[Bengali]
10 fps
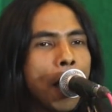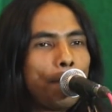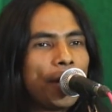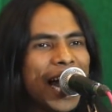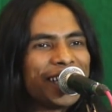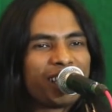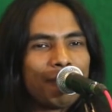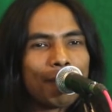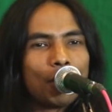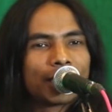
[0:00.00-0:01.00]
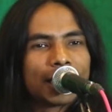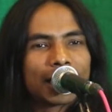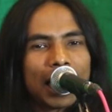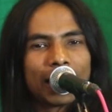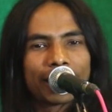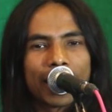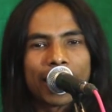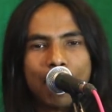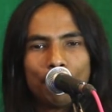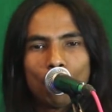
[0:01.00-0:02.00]
বিরাশি বার বলছে সালাদকে
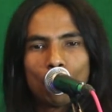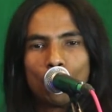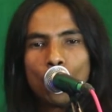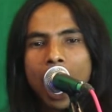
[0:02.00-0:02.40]
কায়েম করো